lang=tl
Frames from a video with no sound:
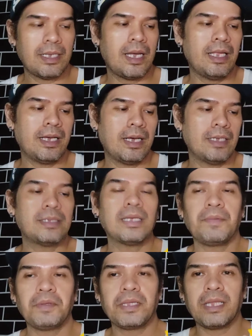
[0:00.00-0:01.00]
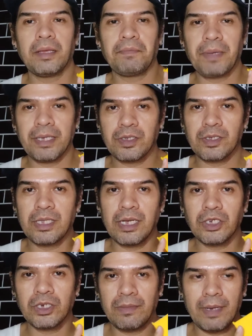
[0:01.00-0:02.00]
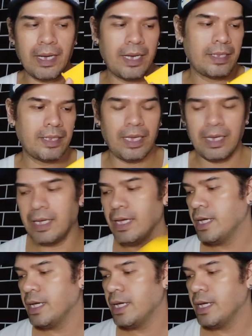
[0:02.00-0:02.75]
Sa halagang 79 pesos lang siya makating.